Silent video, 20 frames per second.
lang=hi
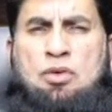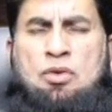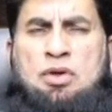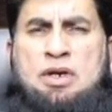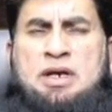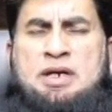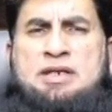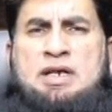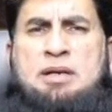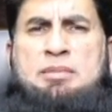
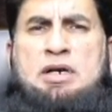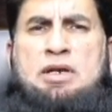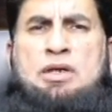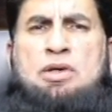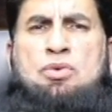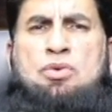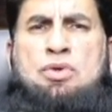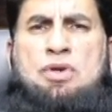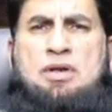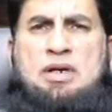और हिजामा
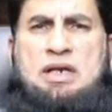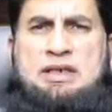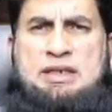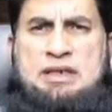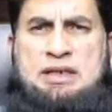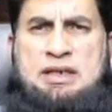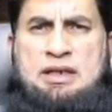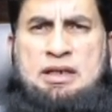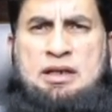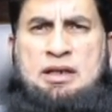क्यों कराना
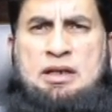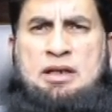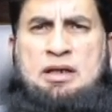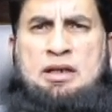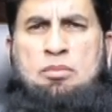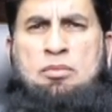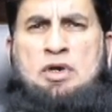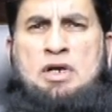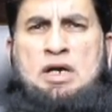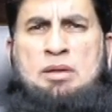चाहिए
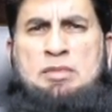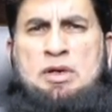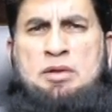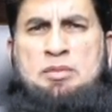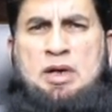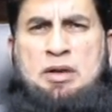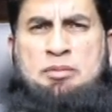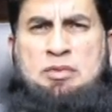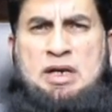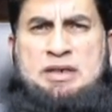
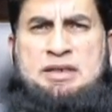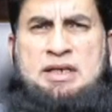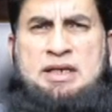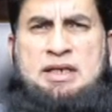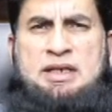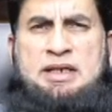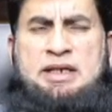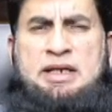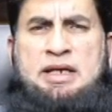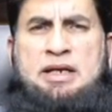मुकम्मल मालूम जानने के